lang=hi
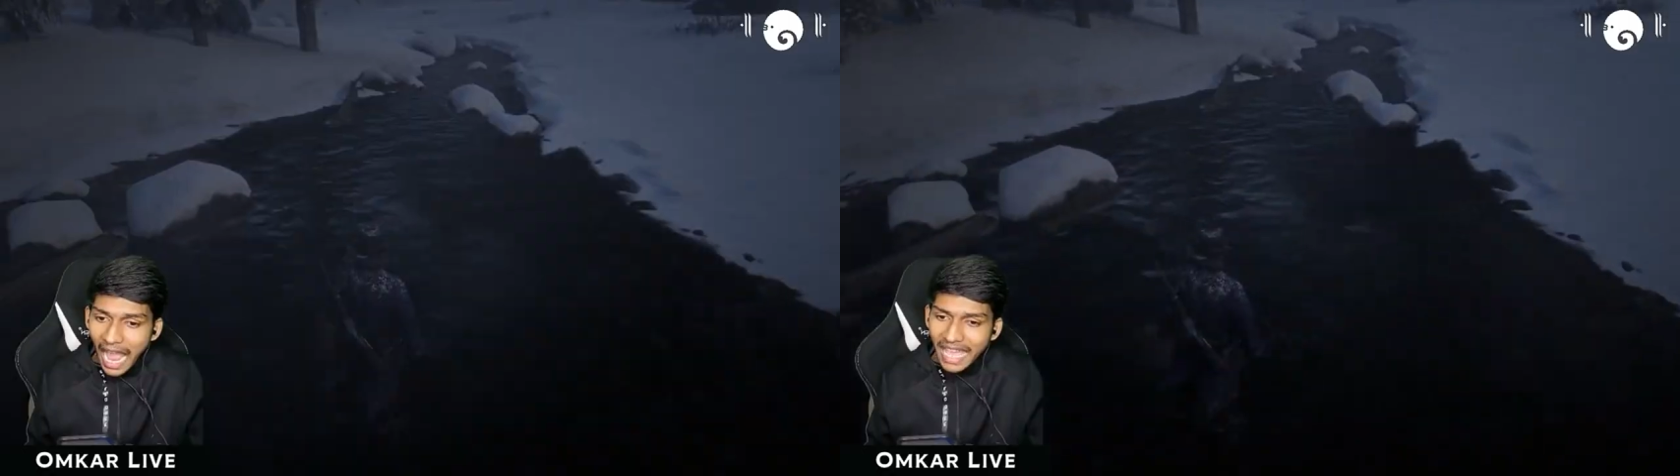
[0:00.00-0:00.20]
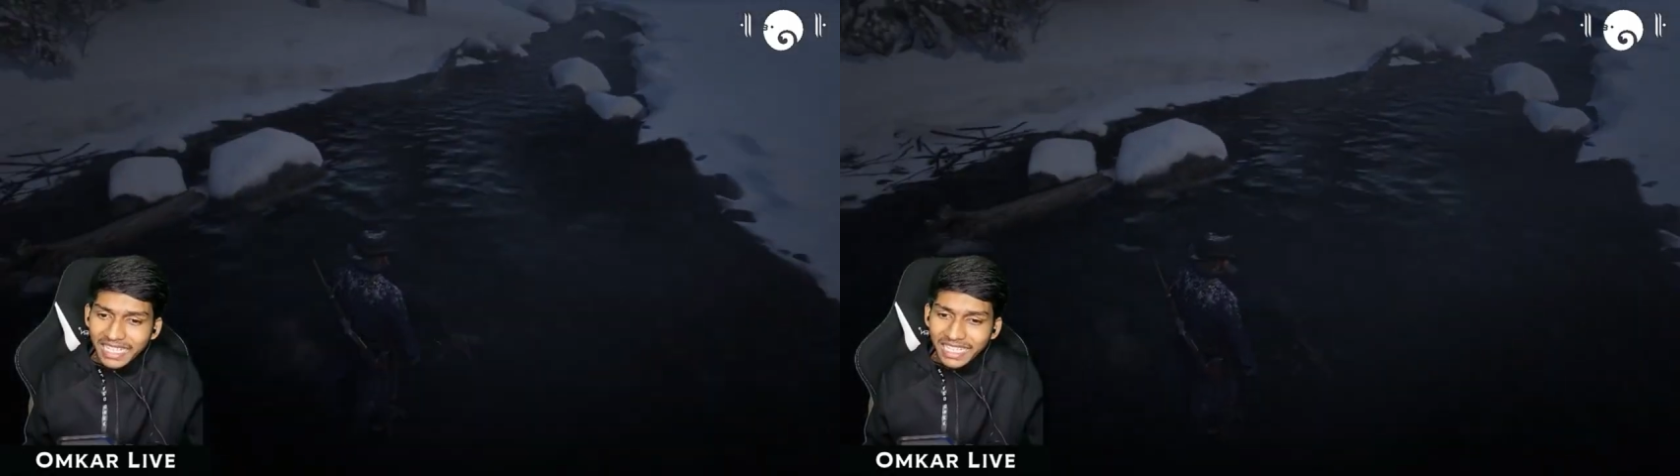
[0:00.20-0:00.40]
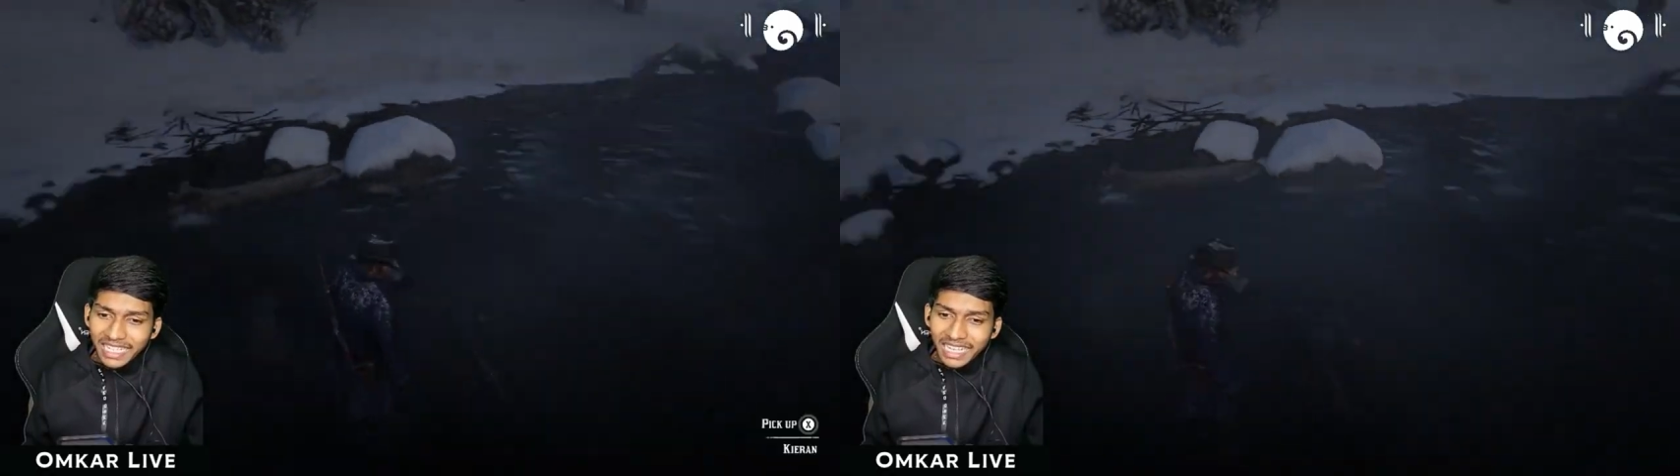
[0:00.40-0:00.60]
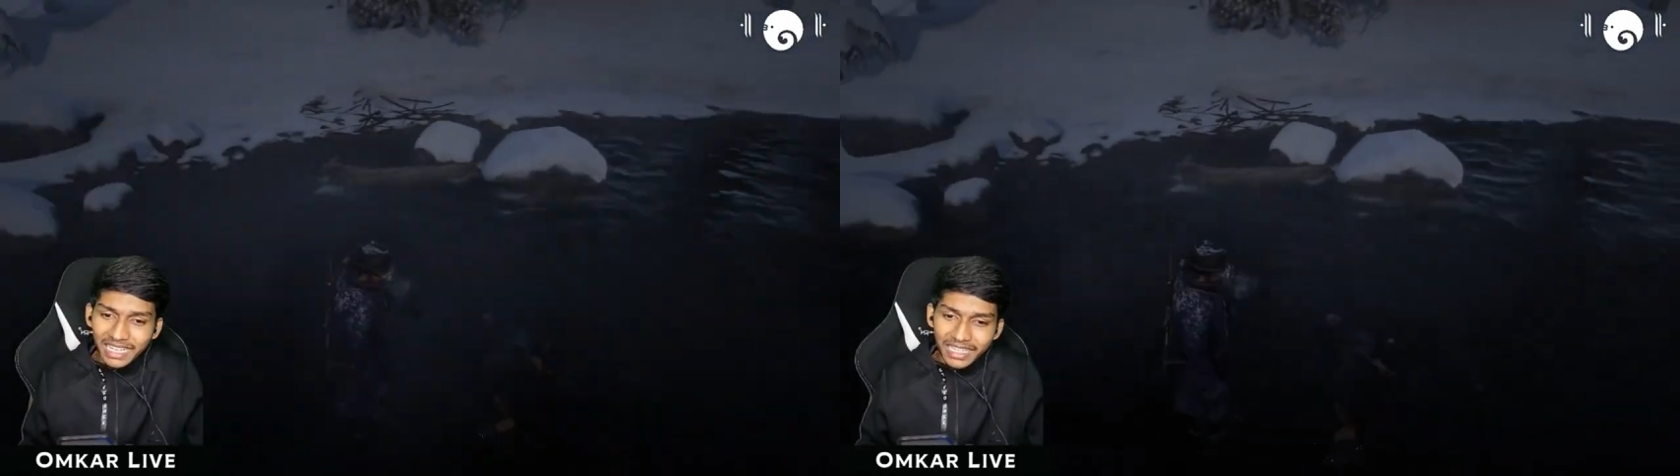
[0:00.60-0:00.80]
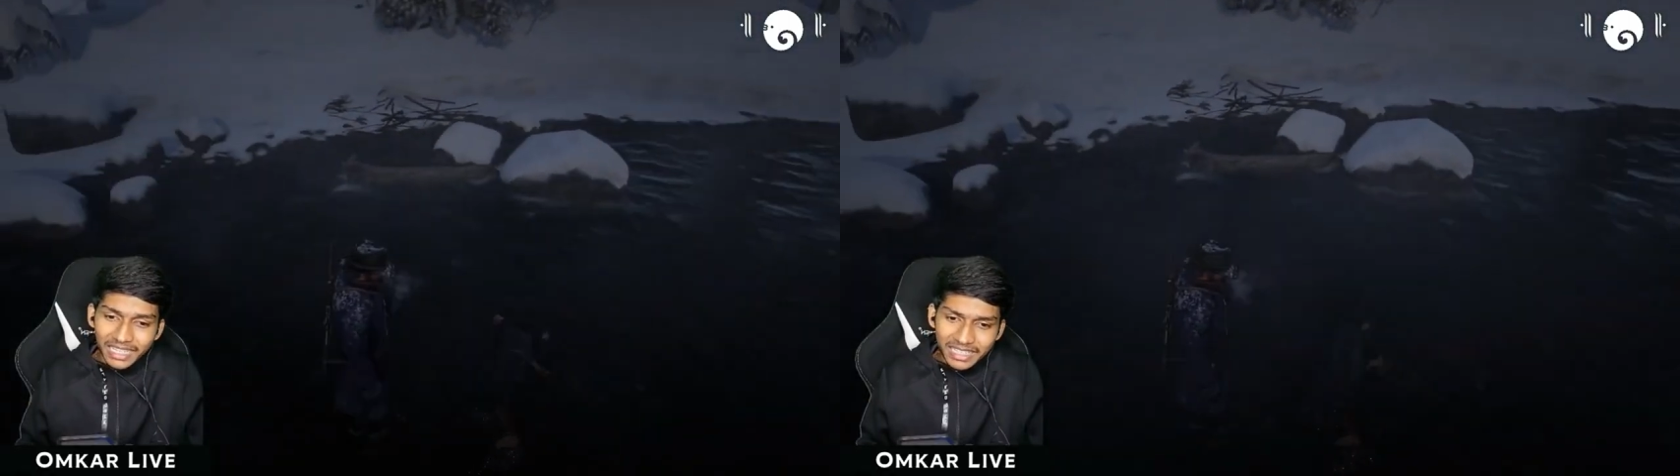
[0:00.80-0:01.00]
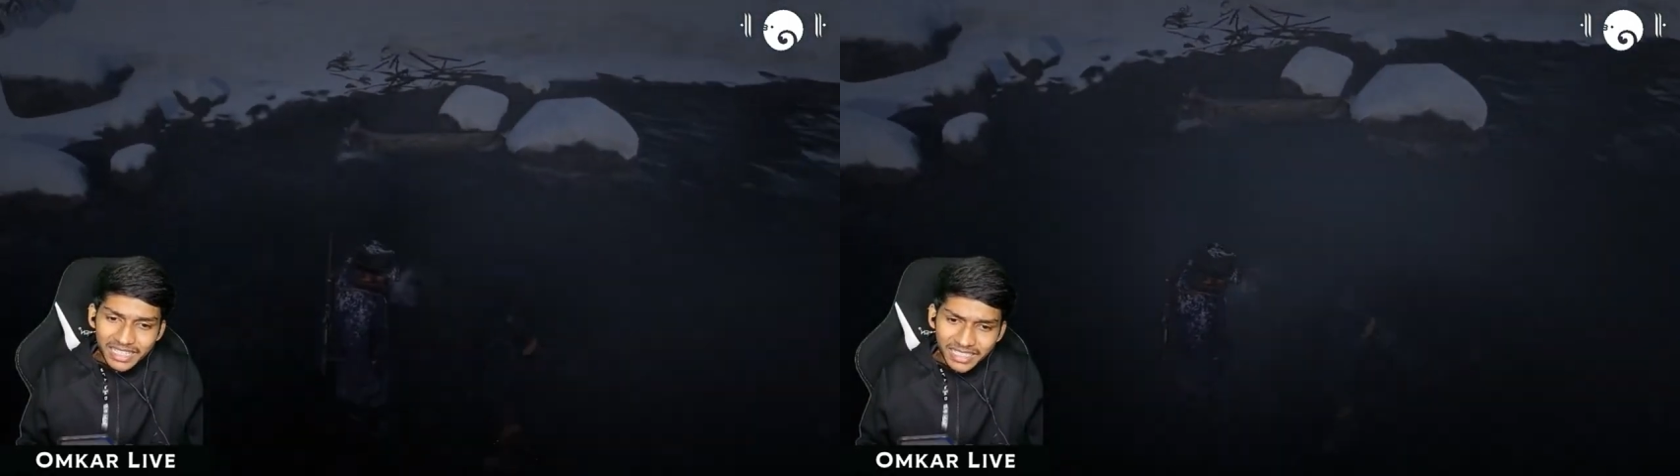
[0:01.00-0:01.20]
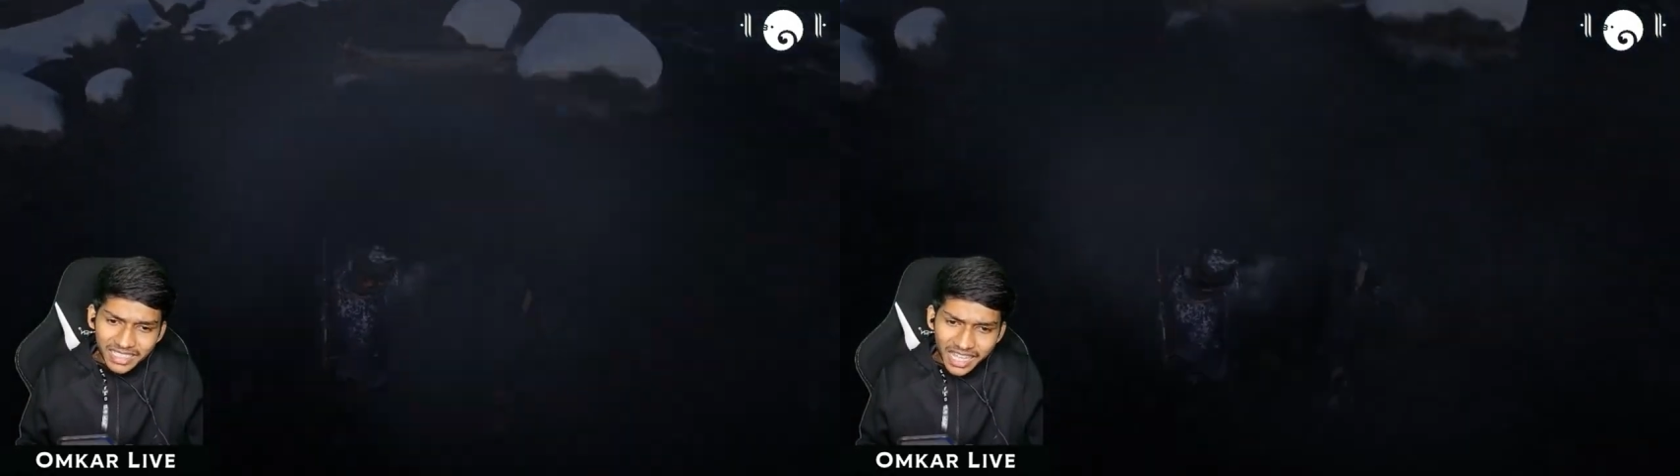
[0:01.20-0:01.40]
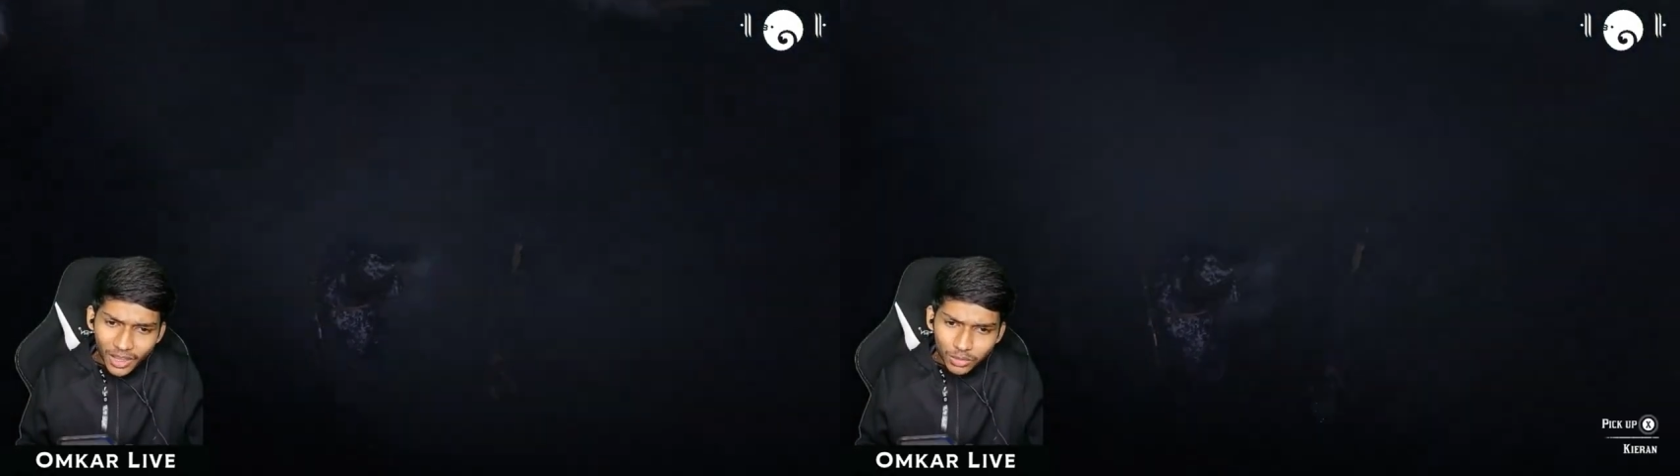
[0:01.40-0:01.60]
आई ग इज्जत ही
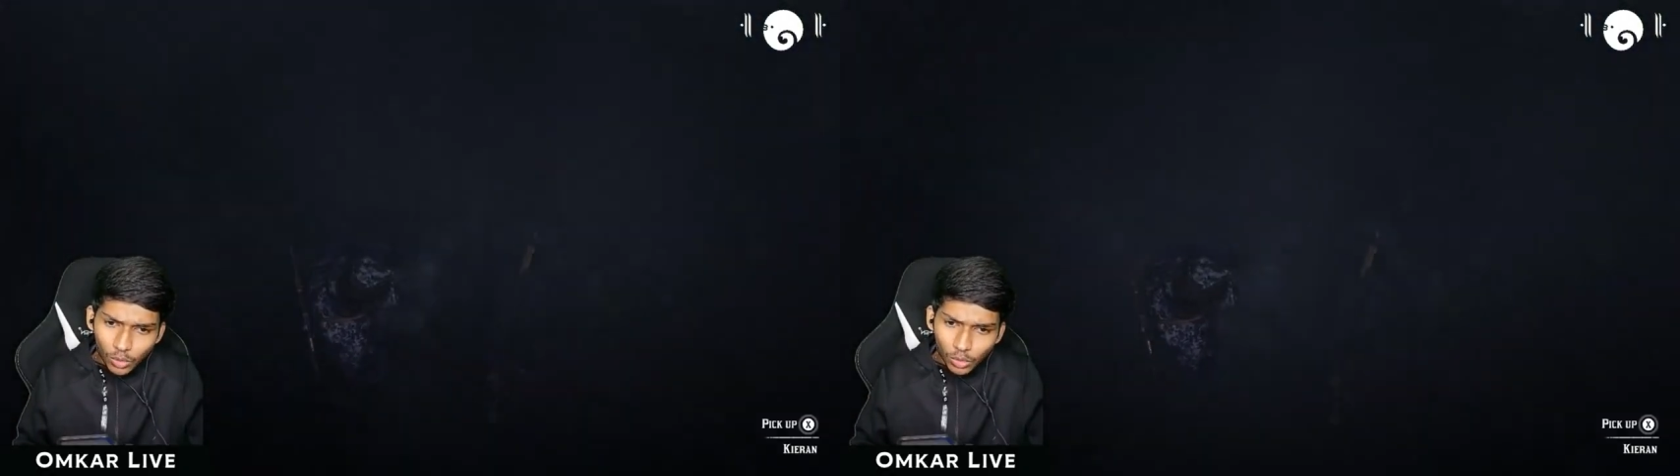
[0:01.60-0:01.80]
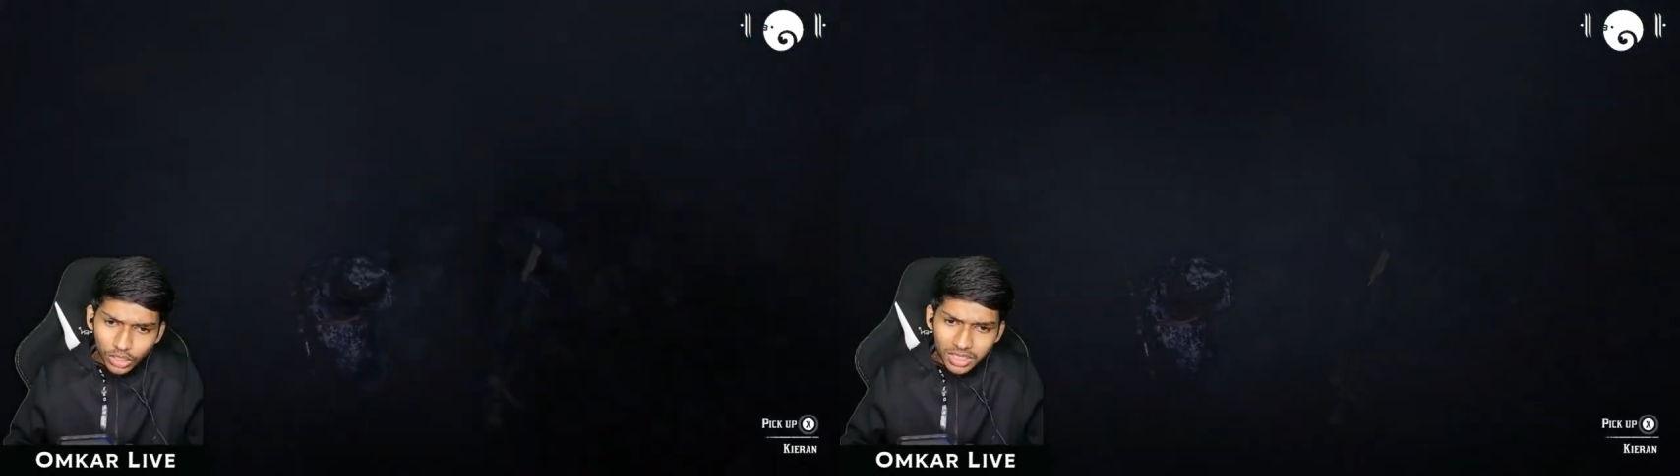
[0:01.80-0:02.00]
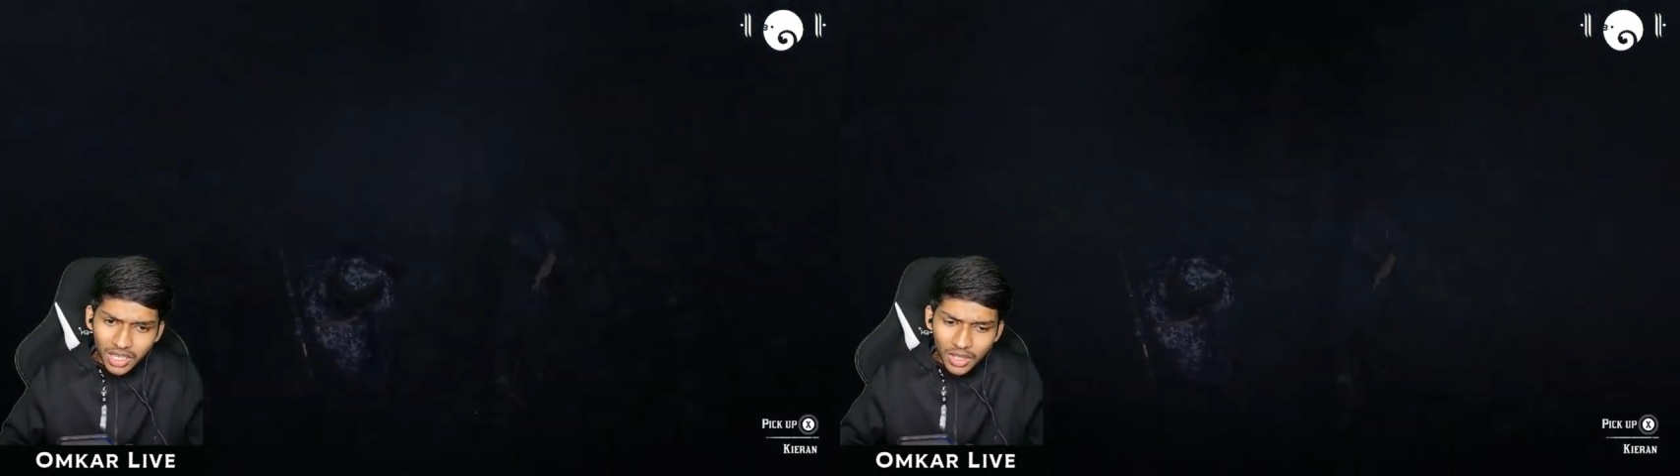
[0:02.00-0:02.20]
नहीं रही उसको कुछ